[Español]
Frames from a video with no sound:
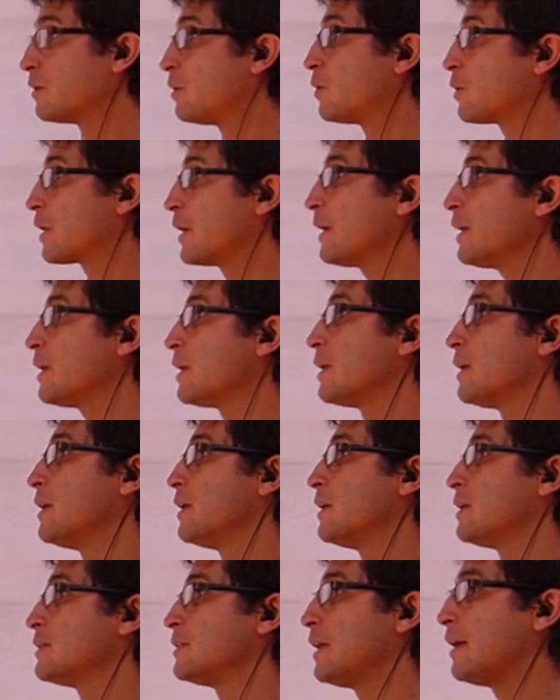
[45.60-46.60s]
¿Ok?
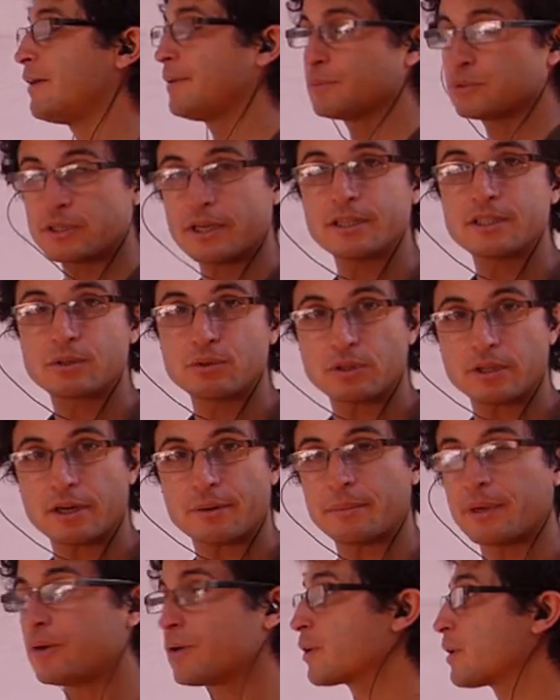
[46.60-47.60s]
Ya vamos a
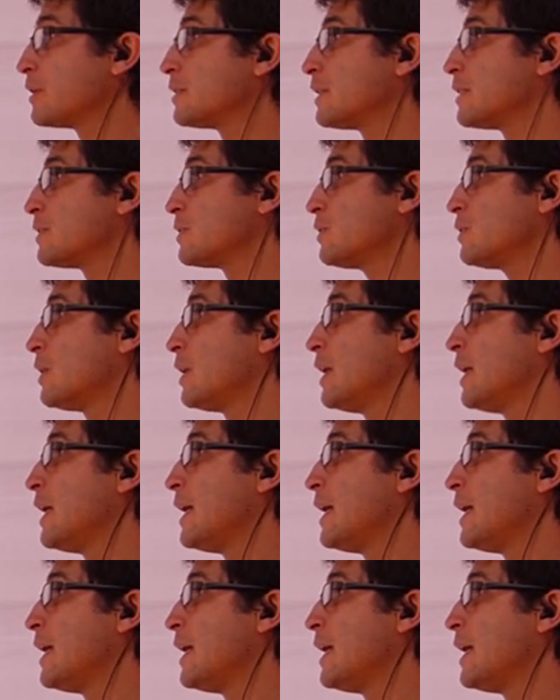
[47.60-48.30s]
discutir mejor qué es eso.